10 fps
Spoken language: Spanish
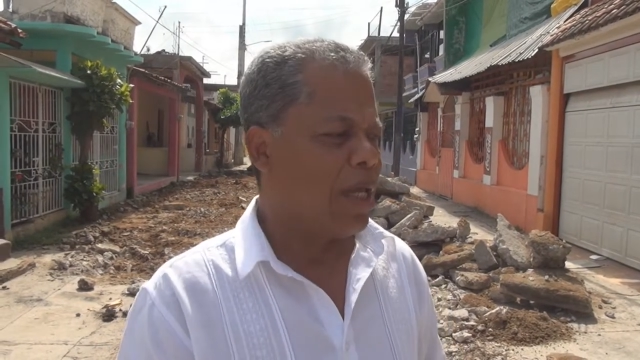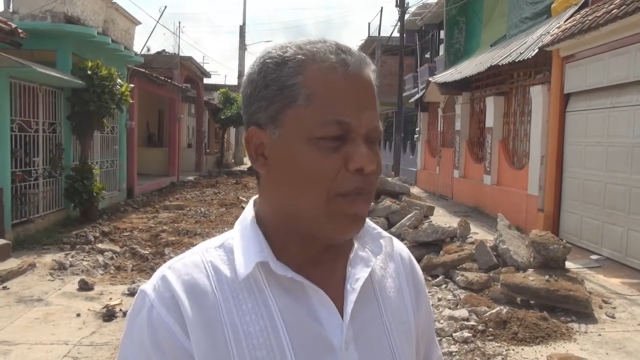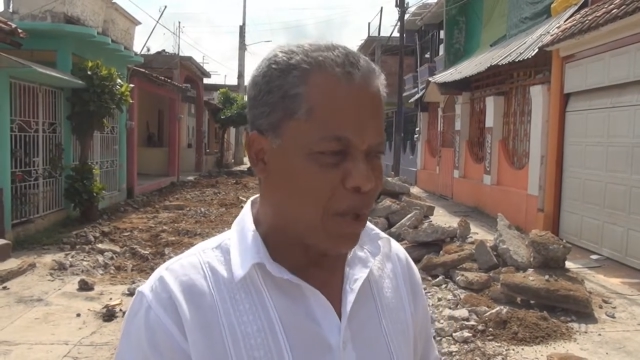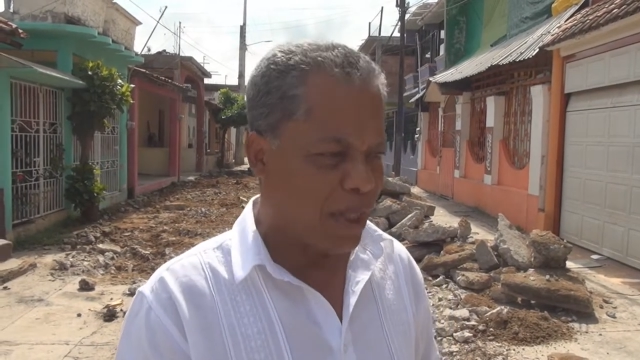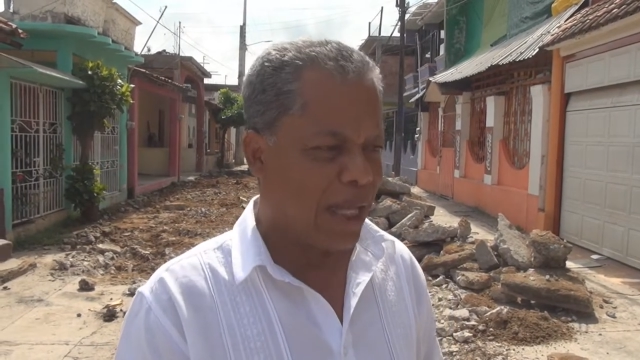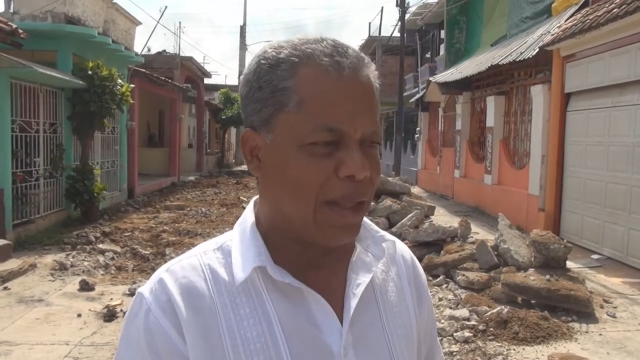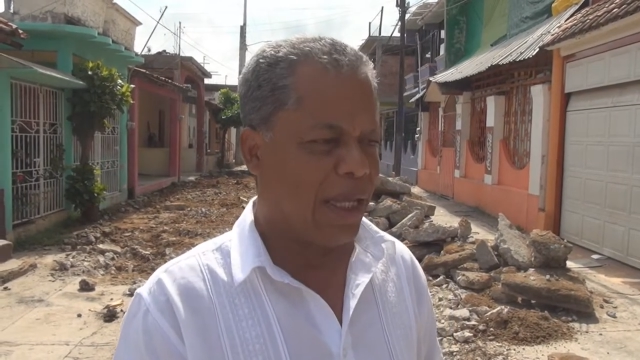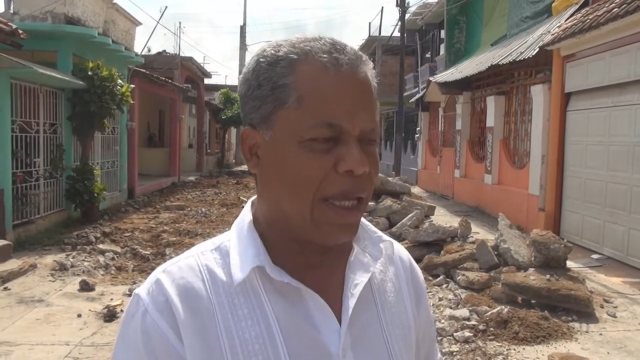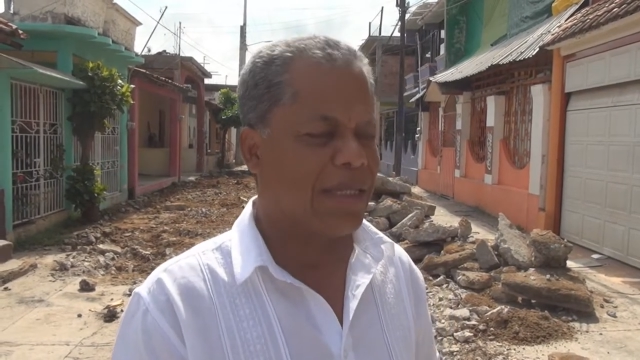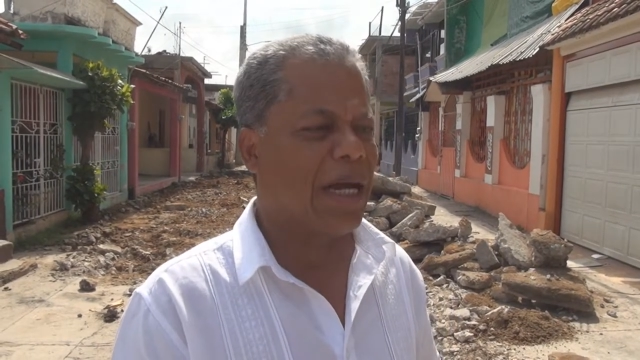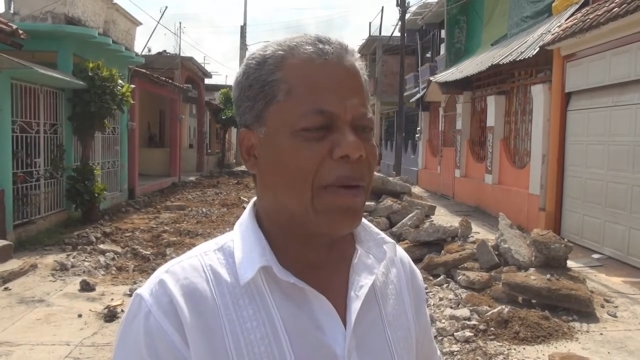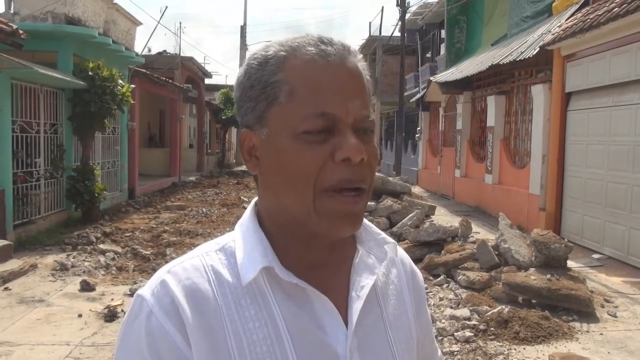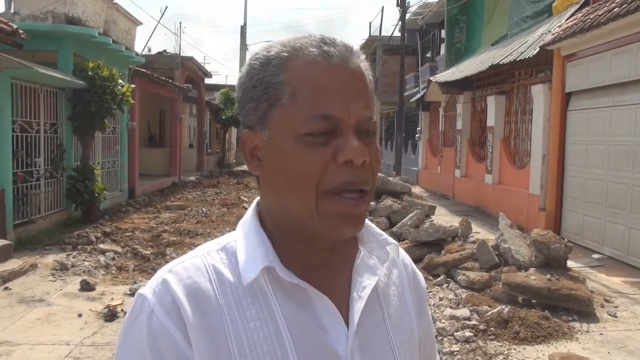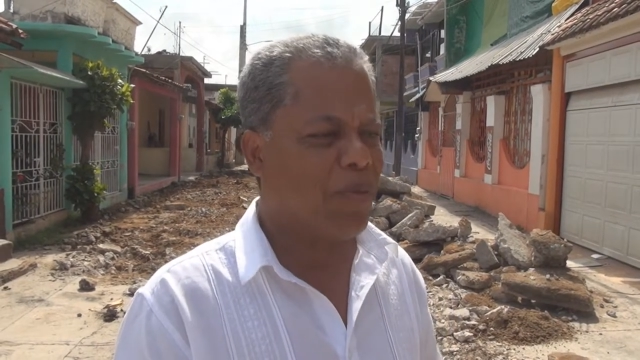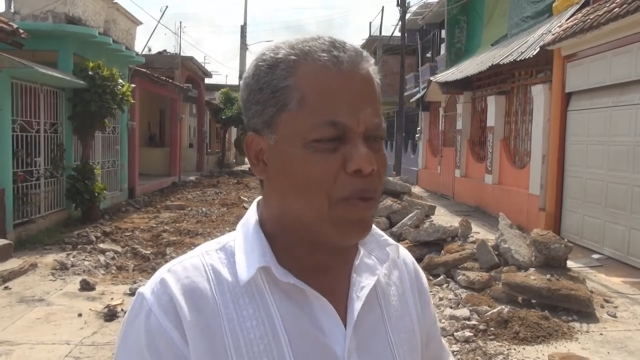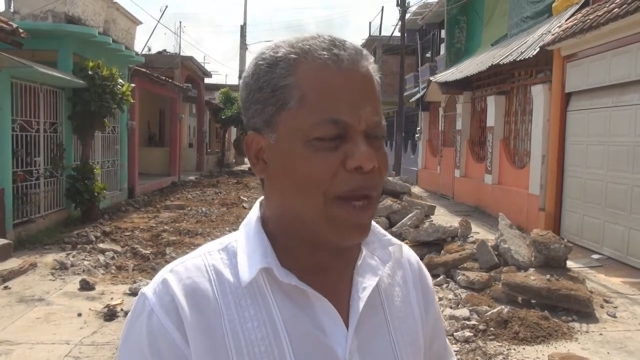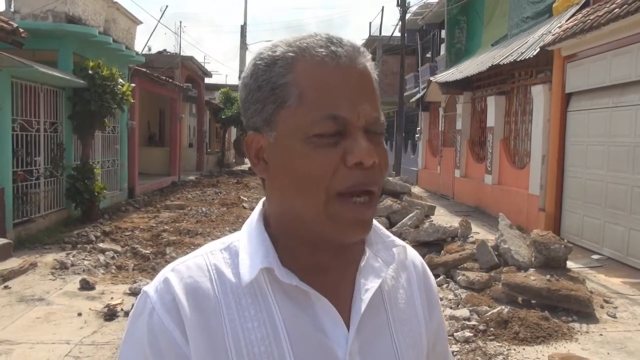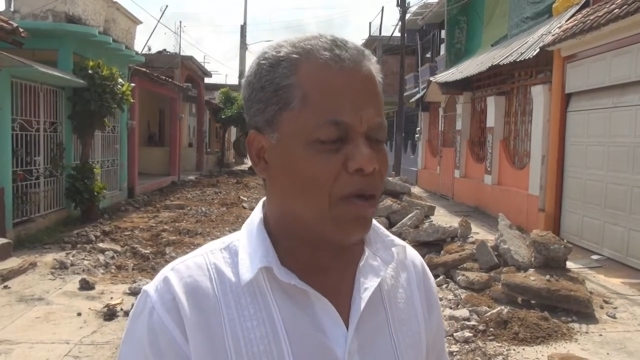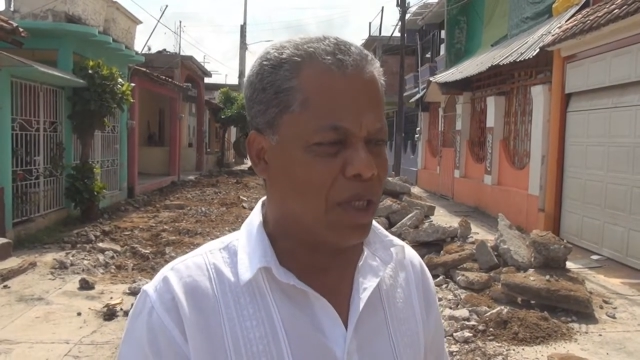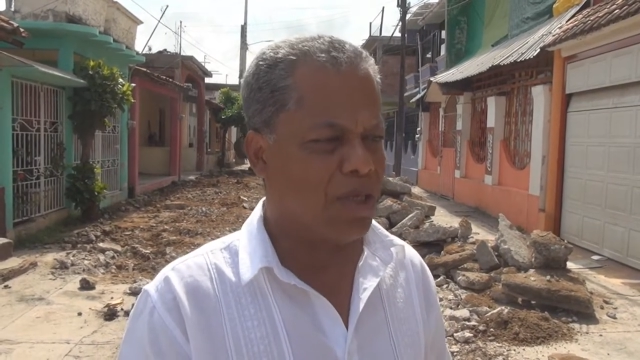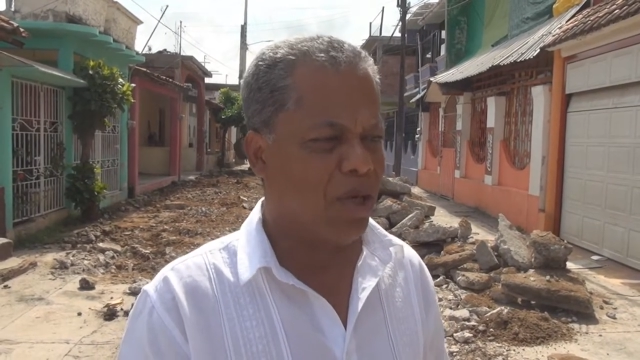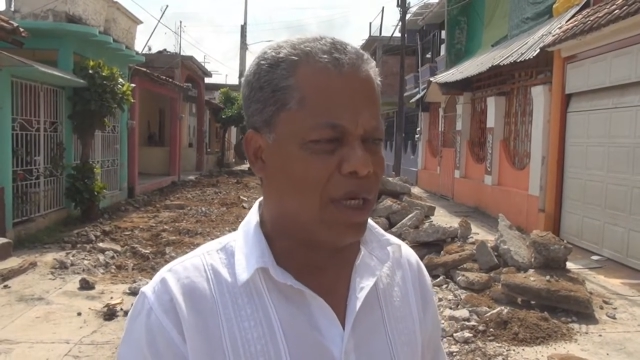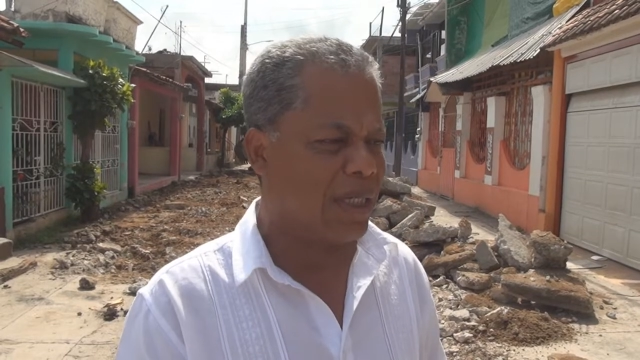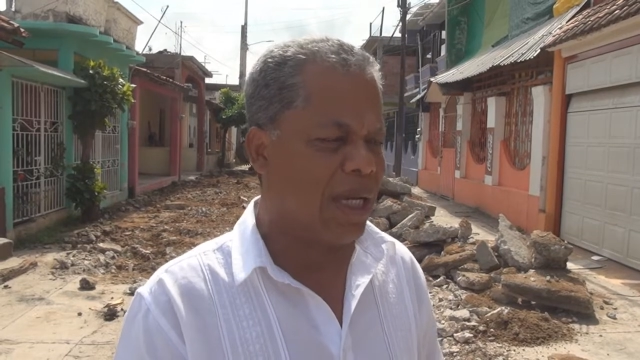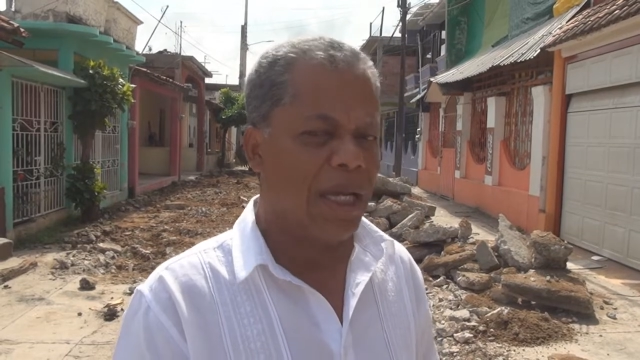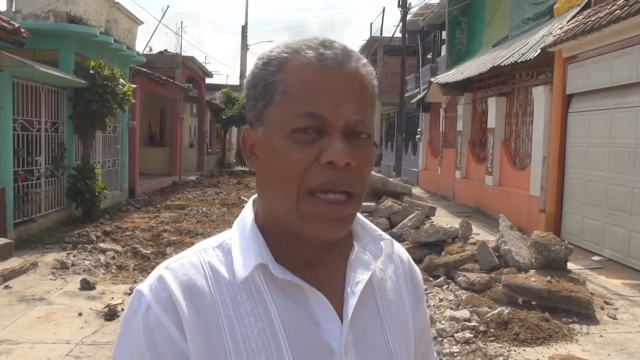importante y que estaba en muy malas condiciones.